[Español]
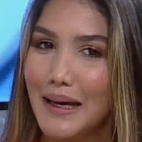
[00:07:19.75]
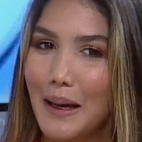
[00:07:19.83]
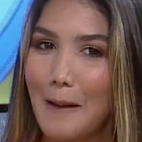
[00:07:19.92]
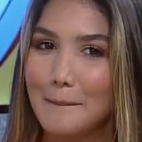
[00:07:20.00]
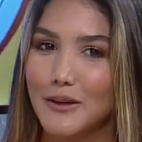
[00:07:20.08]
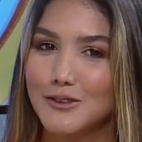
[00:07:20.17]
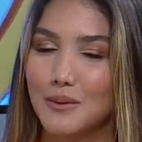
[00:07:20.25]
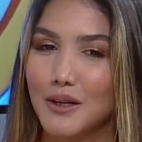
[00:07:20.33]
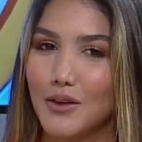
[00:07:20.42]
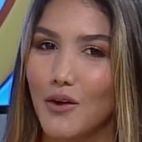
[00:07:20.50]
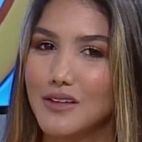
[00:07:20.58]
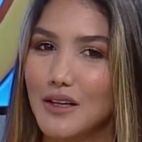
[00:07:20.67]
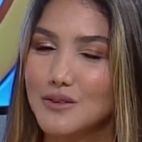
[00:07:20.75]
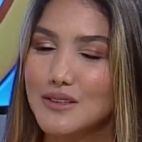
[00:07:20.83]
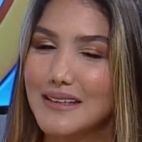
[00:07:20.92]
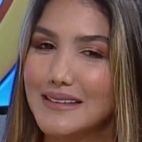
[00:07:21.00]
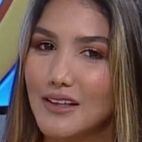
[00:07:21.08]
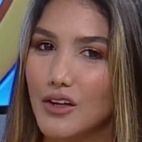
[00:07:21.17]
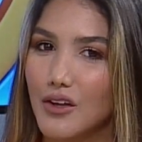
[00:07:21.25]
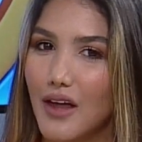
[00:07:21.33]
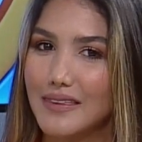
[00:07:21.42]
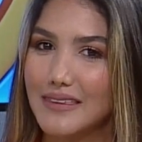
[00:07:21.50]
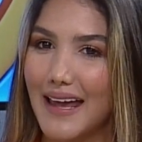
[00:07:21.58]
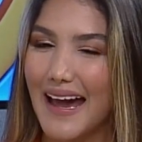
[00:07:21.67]
pero sobre todo tiene un sentido
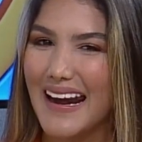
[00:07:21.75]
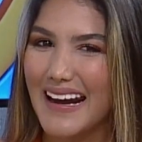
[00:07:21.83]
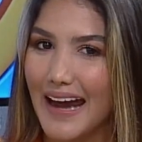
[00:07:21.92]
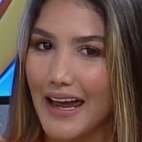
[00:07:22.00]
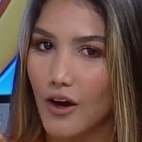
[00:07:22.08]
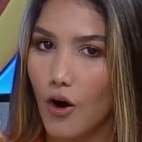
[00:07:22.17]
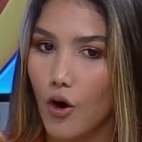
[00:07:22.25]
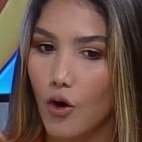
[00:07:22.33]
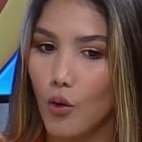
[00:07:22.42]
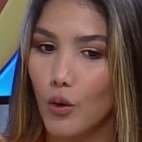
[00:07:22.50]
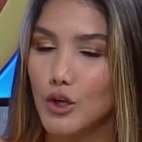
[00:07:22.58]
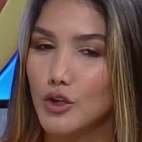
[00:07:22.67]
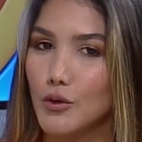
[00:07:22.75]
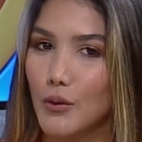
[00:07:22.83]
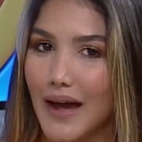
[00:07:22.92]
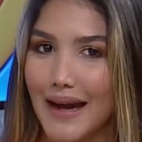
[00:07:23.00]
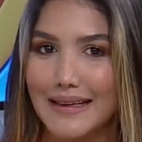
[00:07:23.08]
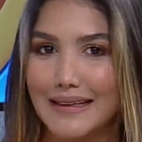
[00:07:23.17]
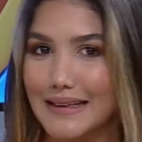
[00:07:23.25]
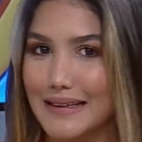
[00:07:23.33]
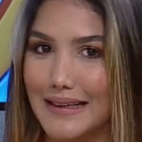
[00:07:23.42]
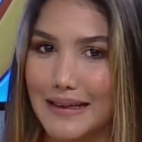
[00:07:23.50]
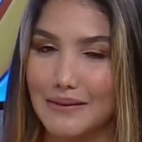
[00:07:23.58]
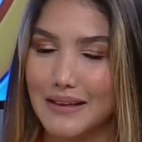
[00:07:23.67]
de arraigo cultural
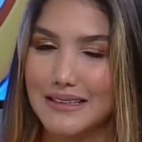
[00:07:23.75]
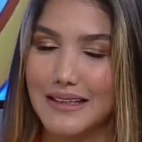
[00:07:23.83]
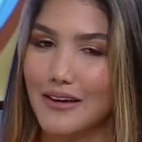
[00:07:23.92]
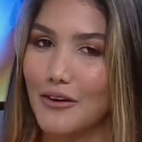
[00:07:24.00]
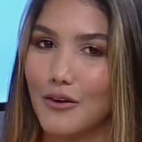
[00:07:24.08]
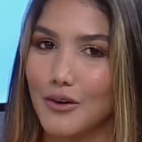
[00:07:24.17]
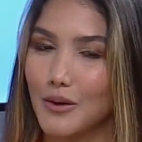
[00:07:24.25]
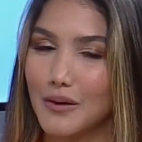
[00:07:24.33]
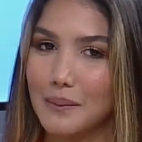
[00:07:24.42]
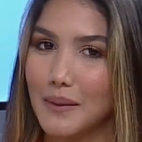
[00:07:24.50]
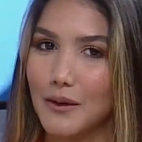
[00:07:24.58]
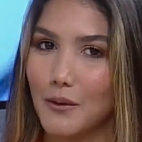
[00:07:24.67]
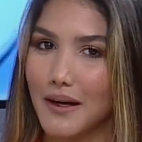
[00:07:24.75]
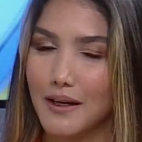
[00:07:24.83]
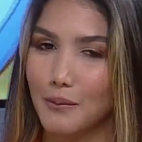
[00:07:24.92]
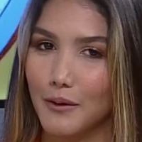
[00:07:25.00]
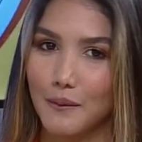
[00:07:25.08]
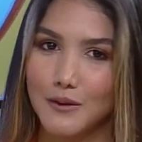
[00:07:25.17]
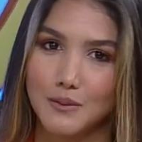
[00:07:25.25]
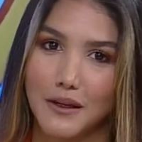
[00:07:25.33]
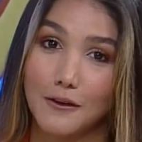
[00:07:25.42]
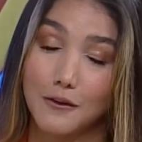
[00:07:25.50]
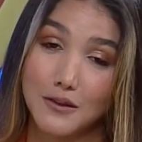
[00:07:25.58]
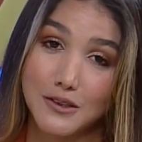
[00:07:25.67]
increíble. Así que yo creo que es una película que podemos ver
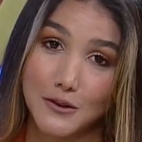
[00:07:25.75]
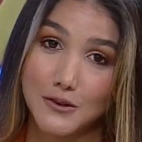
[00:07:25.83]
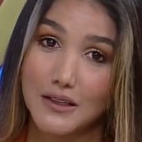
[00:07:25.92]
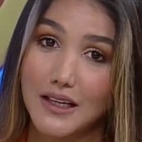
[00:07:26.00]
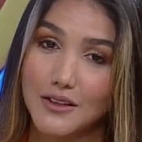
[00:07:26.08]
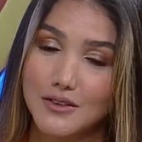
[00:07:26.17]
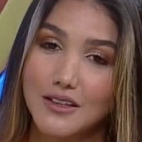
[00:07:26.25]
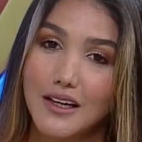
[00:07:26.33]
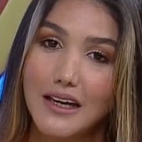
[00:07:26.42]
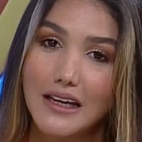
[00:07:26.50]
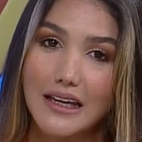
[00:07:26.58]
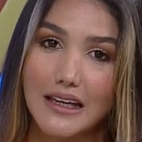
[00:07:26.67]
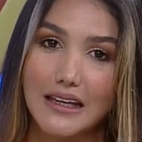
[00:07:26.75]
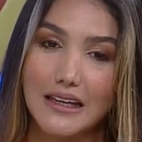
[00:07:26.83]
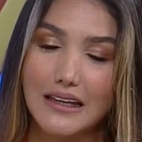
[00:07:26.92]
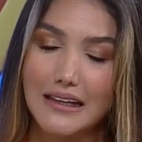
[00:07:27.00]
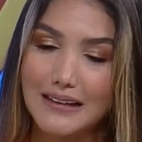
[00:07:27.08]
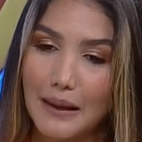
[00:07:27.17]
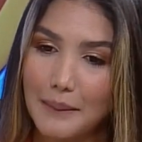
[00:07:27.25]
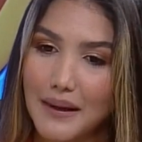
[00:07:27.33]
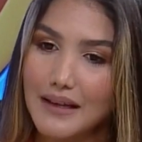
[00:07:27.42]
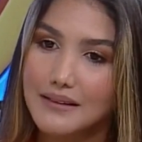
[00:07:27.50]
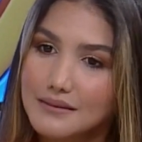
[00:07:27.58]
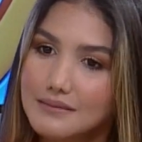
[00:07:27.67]
con nuestros niños y, y
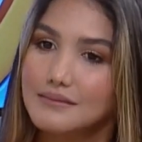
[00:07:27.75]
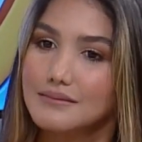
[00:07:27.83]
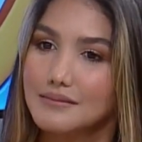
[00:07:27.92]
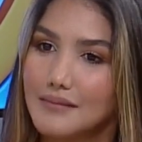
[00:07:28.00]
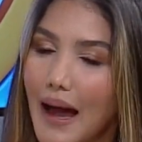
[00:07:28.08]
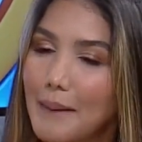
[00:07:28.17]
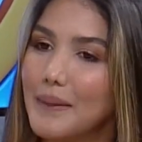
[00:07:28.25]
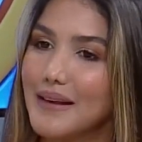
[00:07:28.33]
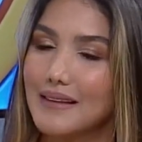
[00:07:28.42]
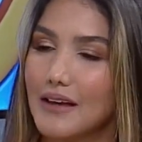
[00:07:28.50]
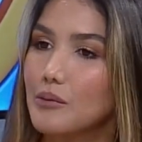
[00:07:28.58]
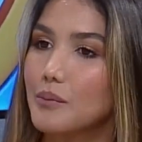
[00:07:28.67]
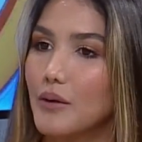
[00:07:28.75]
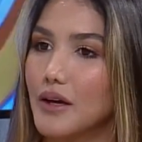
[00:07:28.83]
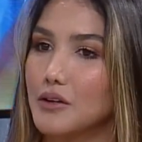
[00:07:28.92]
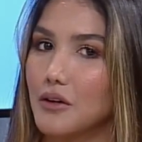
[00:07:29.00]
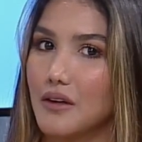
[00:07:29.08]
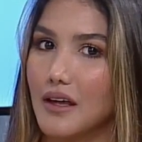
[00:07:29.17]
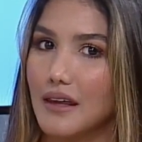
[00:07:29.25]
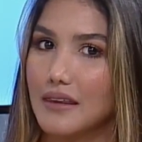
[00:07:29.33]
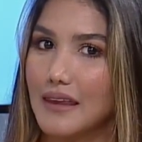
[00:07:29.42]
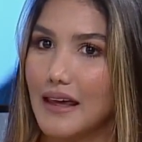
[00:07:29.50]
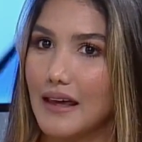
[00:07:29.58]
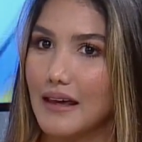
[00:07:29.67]
también aprender un poquito
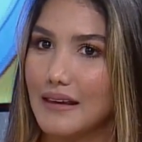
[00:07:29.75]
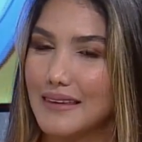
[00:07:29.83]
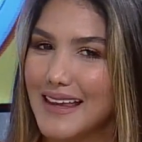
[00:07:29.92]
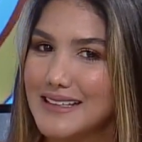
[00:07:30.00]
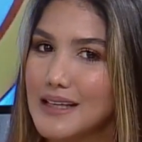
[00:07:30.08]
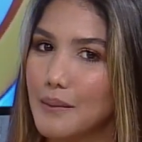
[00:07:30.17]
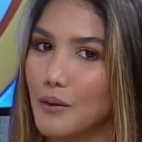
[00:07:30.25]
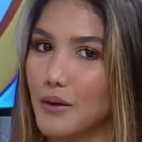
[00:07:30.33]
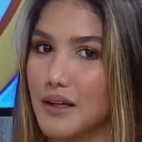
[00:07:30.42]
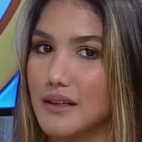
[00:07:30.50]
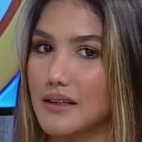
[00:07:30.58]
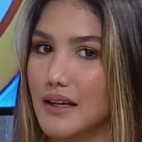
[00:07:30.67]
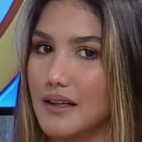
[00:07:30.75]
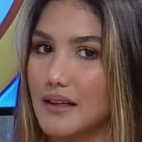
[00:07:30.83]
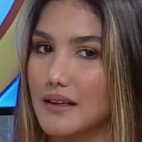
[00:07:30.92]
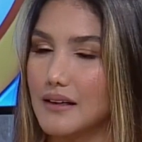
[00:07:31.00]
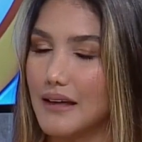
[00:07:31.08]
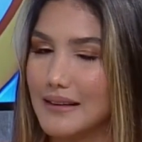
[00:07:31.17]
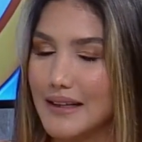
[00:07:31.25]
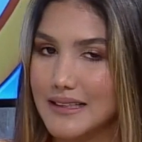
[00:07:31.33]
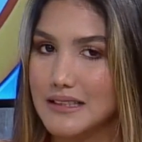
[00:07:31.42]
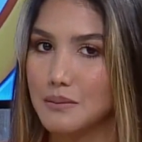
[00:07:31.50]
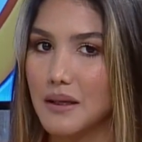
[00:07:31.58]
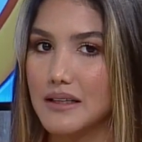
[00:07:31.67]
de, ese amor que tienen, que
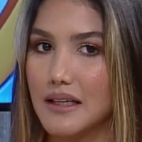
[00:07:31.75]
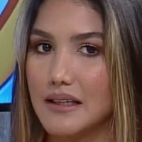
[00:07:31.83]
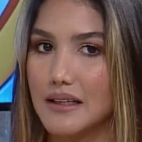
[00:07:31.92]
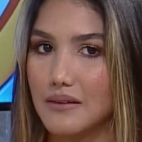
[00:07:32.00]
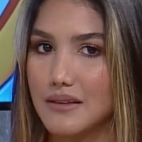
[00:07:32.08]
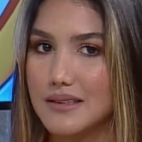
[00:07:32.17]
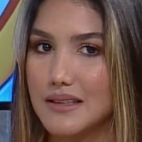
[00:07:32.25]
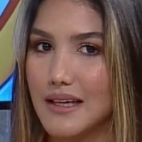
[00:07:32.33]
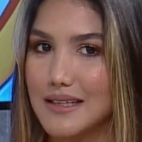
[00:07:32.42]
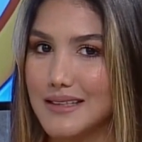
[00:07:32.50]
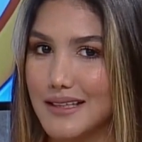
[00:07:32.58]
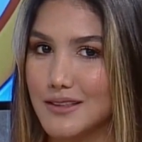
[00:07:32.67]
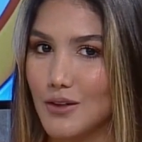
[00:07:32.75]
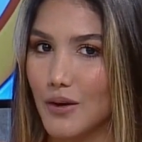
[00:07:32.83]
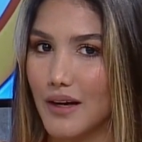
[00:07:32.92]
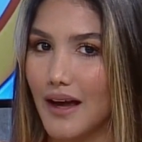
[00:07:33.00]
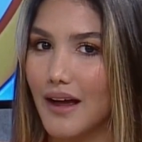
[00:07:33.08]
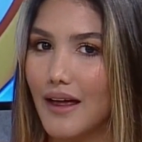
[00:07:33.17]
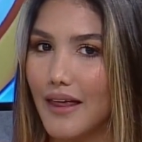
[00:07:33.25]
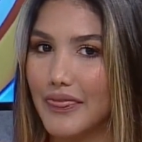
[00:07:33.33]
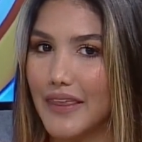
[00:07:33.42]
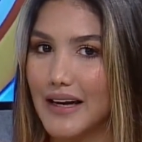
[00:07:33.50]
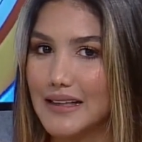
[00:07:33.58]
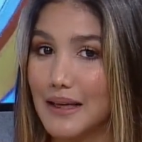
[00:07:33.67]
transmiten a través de esta historia
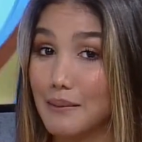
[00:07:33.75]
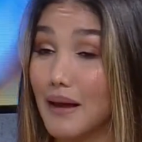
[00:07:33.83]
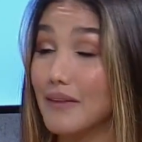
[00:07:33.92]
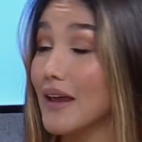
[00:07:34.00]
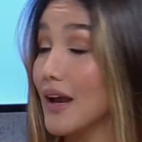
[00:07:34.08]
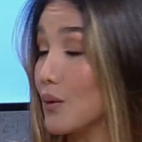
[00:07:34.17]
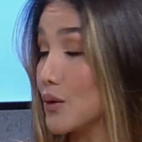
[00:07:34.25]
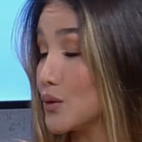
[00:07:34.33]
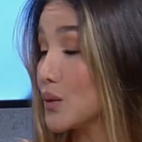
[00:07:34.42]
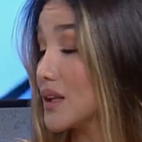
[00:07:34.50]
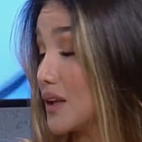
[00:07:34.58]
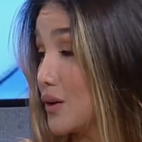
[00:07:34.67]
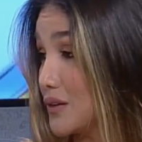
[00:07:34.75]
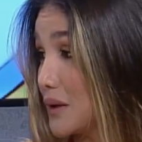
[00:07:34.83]
del tema de la cultura y de dónde